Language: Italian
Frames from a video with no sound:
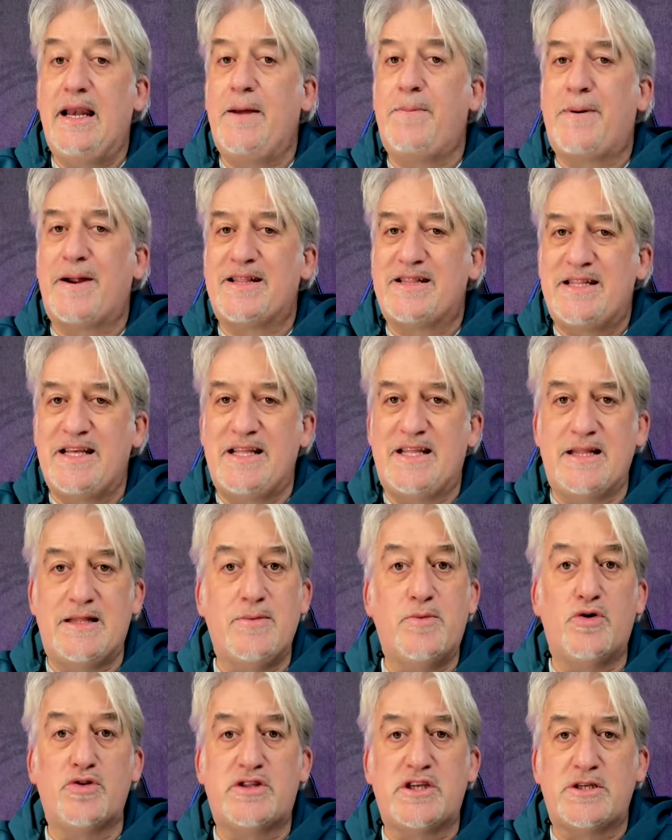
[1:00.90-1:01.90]
le partite di
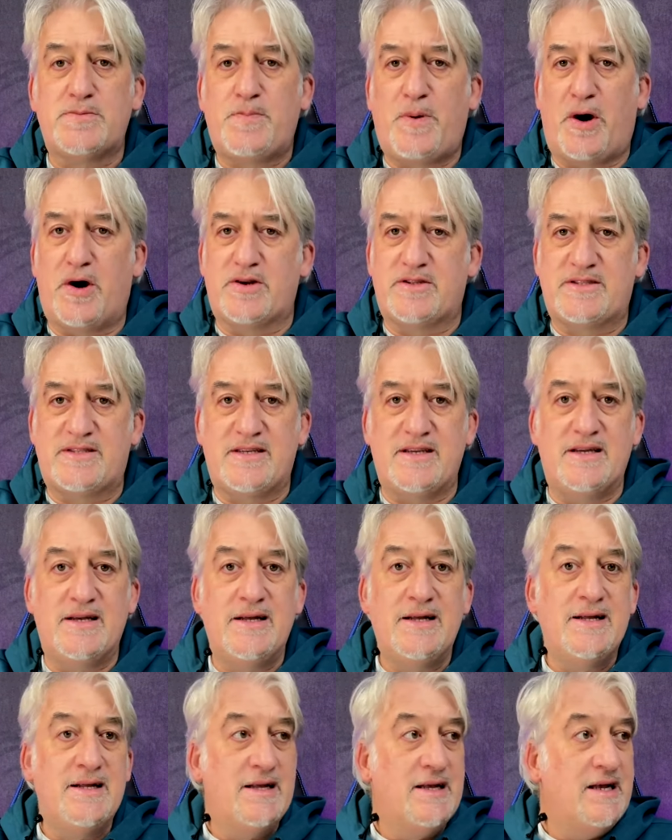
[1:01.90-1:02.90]
molti sport,
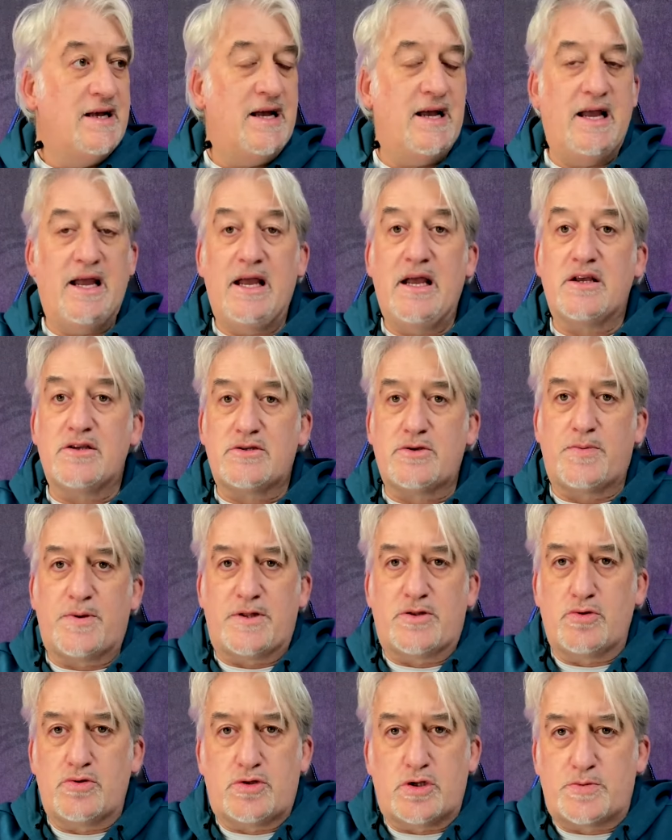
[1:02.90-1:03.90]
eh,
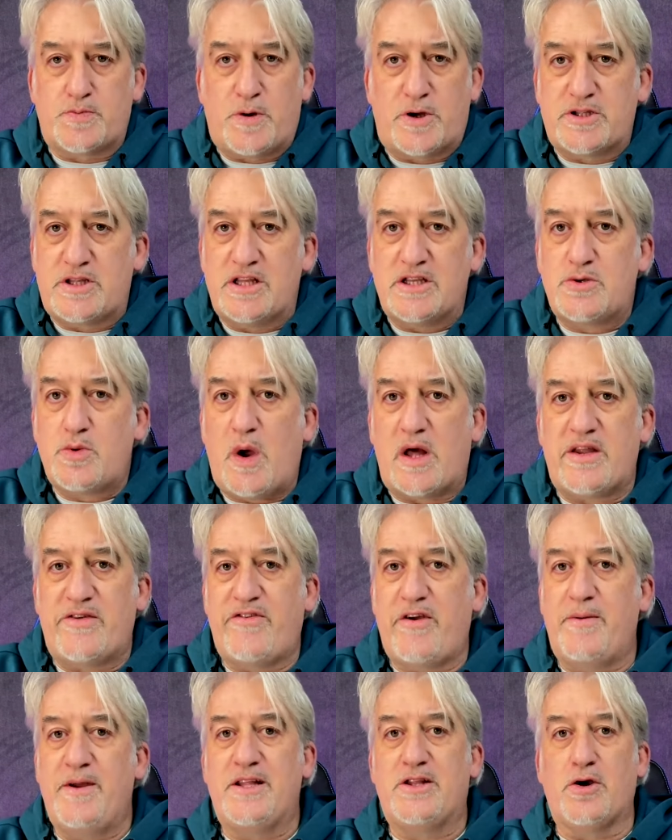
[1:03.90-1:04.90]
soprattutto sport di squadra
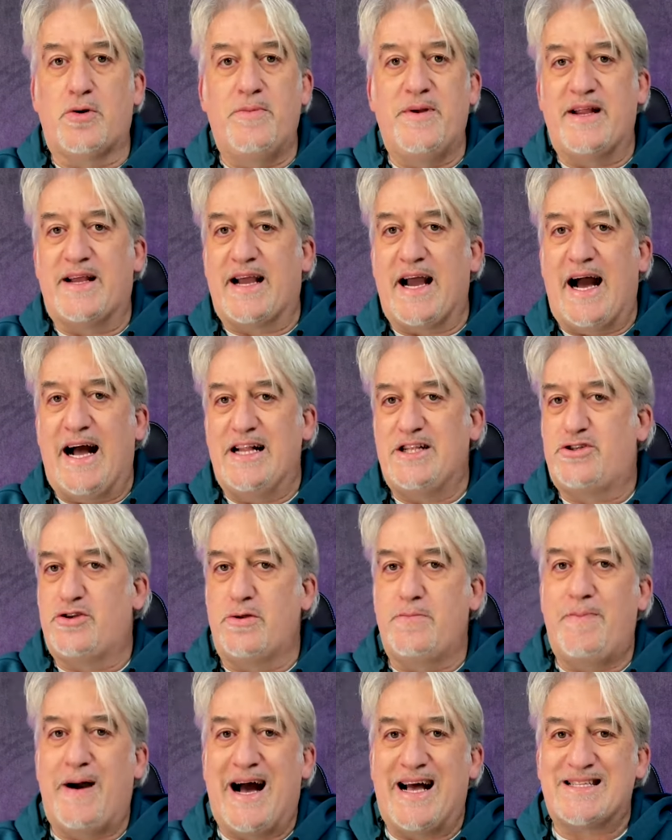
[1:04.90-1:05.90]
ovviamente come il calcio,
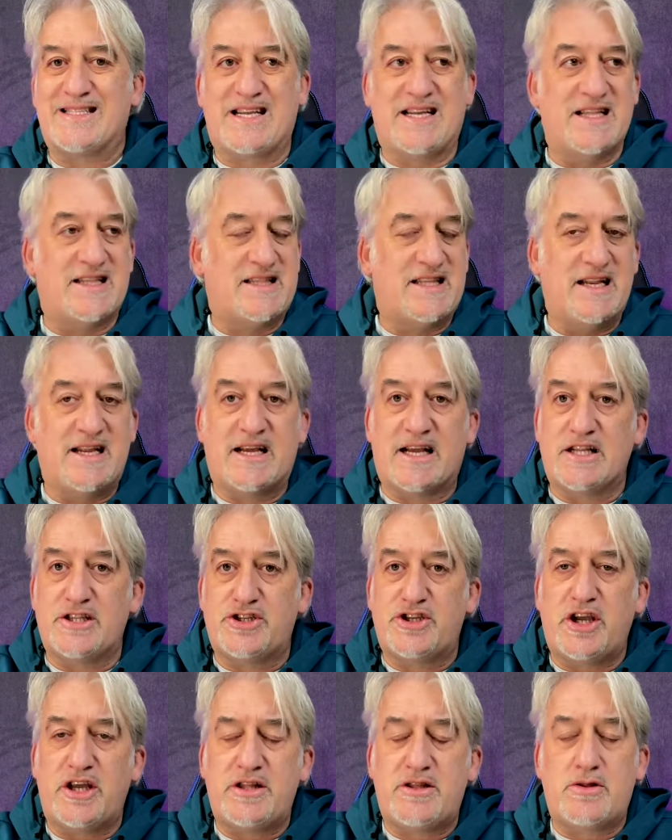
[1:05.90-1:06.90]
il basket, il
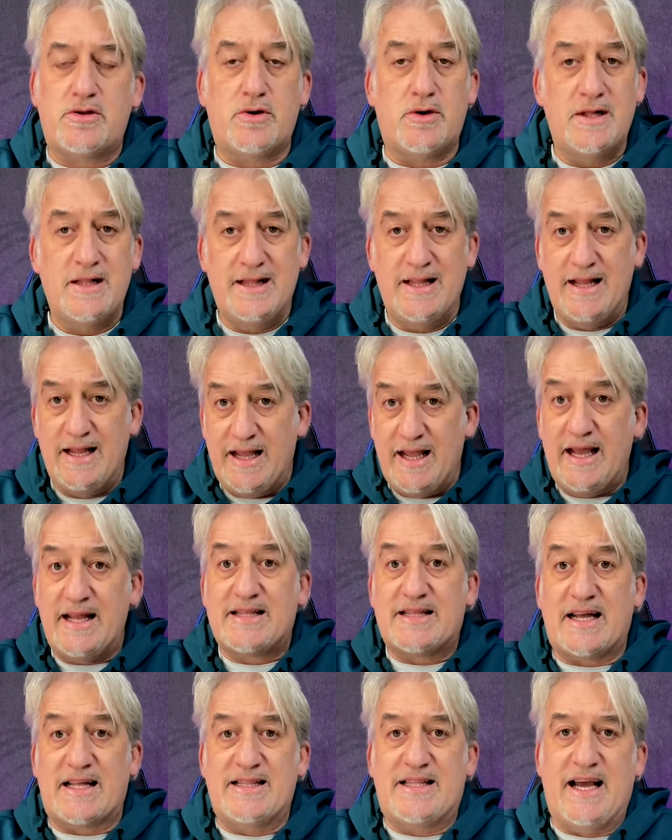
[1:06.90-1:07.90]
calcetto e
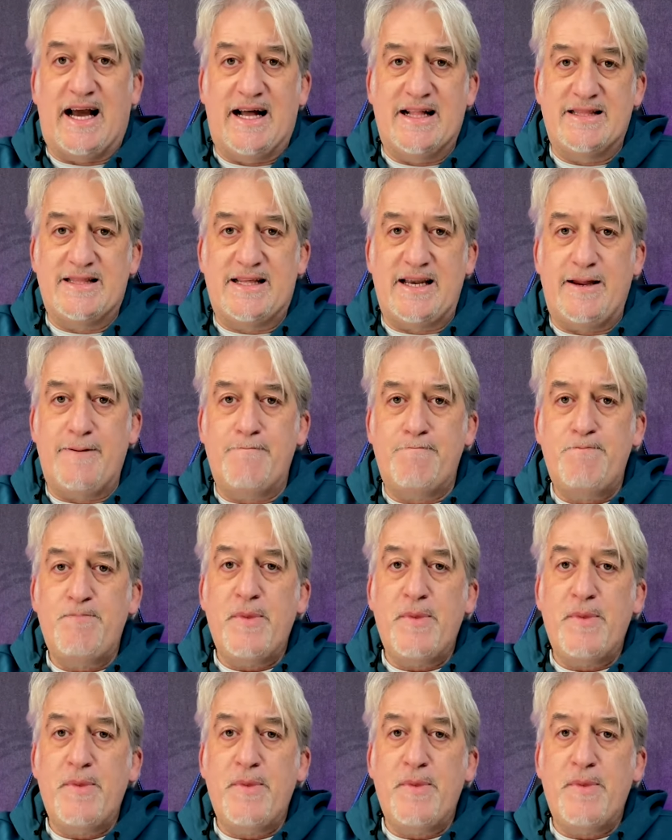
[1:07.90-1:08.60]
tanti altri.